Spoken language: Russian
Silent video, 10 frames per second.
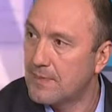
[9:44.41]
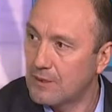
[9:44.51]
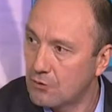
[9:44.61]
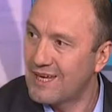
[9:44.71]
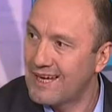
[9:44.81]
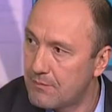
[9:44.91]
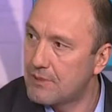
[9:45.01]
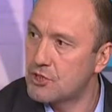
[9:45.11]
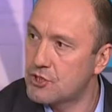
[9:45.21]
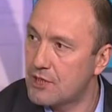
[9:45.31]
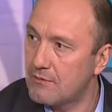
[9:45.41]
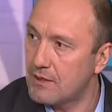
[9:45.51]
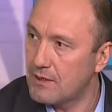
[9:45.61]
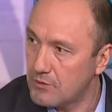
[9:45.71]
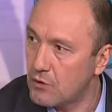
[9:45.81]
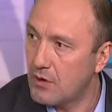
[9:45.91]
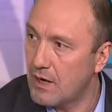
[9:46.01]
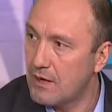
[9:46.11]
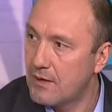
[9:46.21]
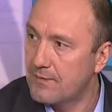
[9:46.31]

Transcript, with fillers: которые либо дешевле намного,